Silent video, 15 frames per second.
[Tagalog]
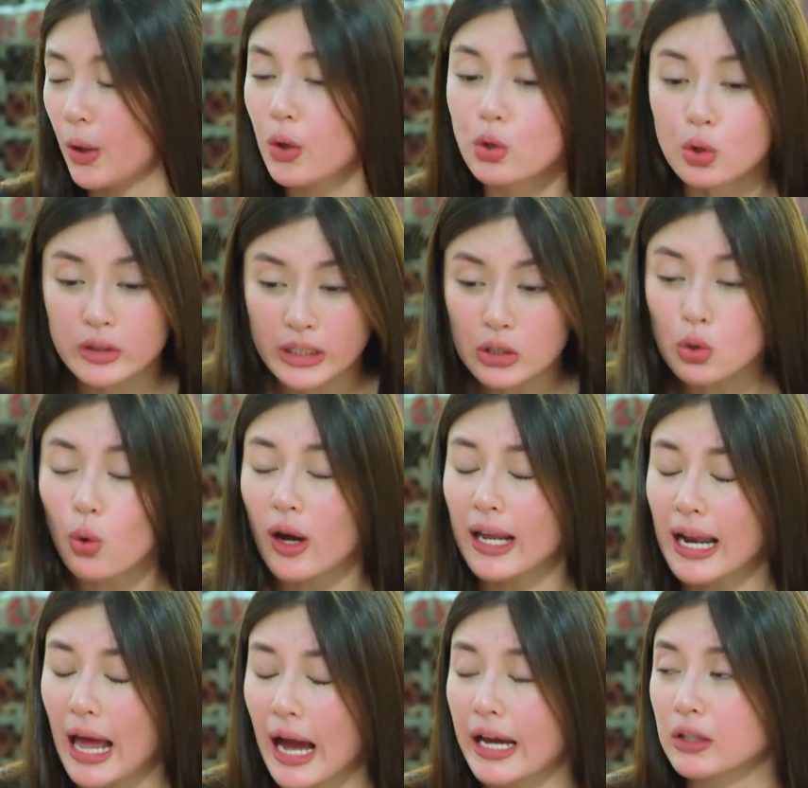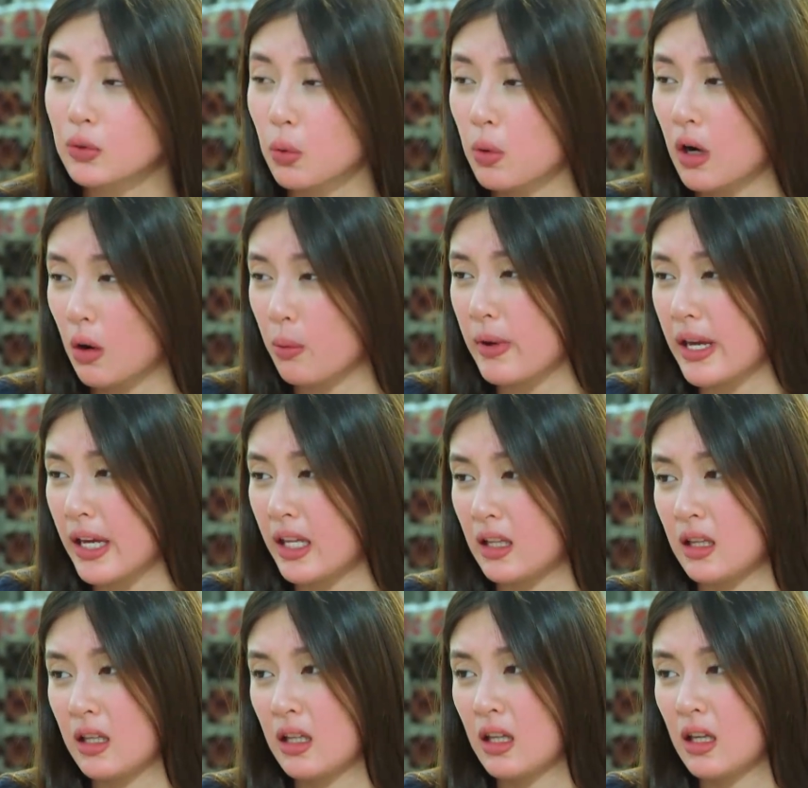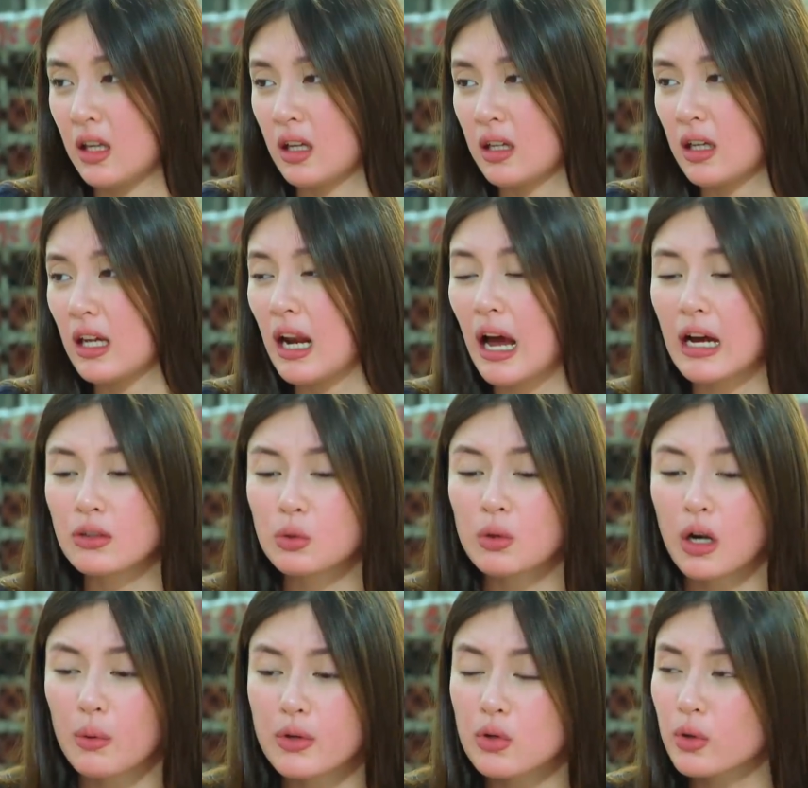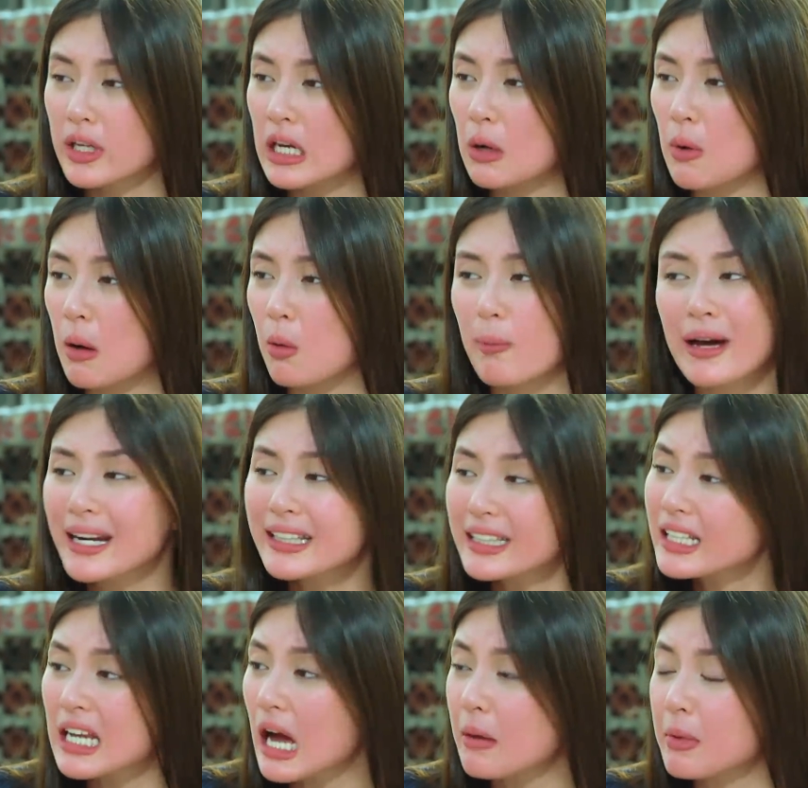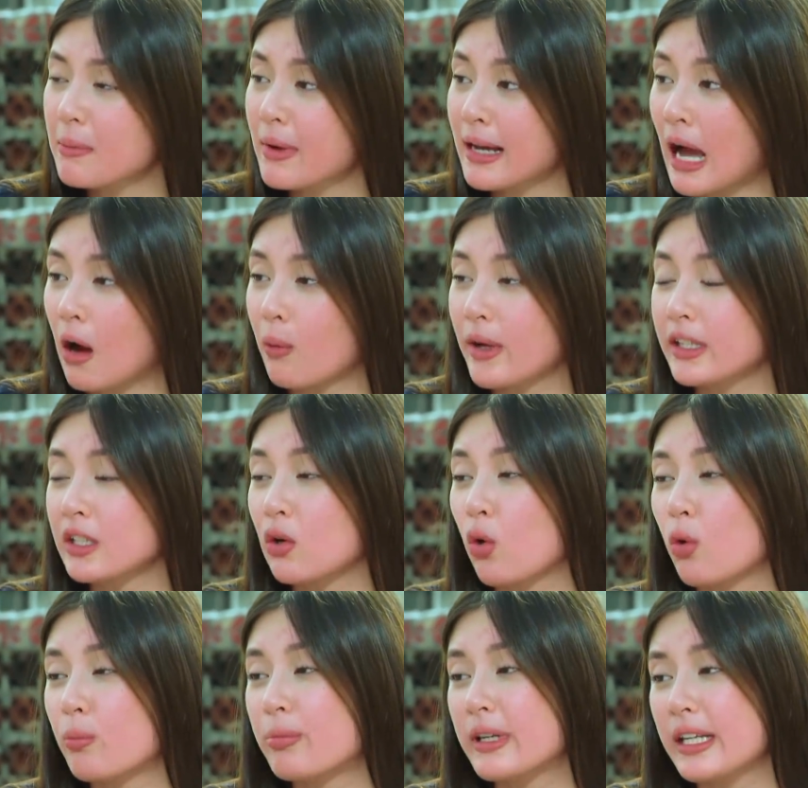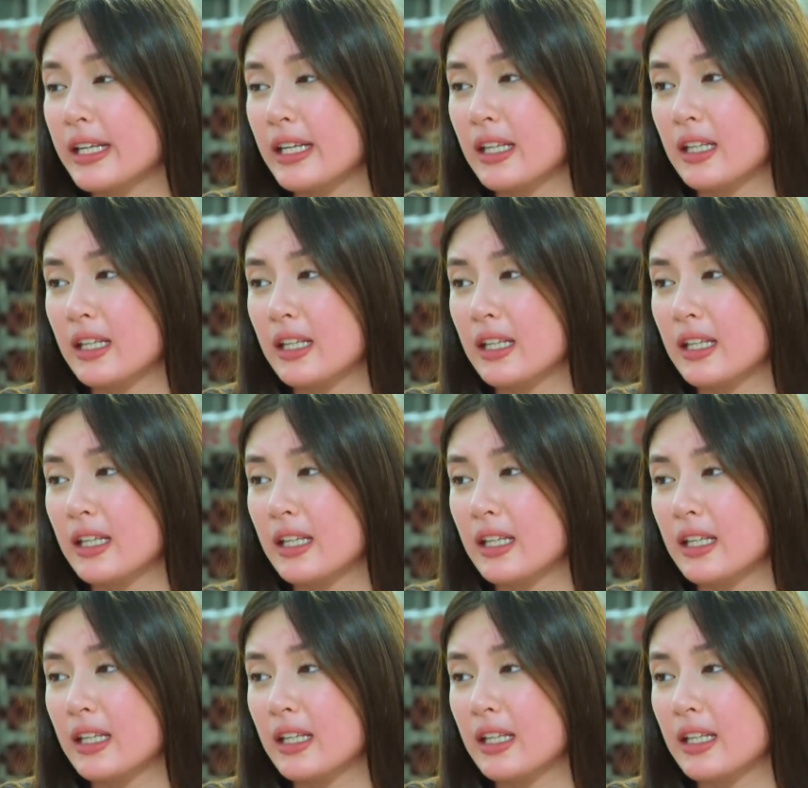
Yun din yung kailangan kong gawin. Kailangan kong gawin yung ginawa mo para hindi na kami mag-away ni Aubrey.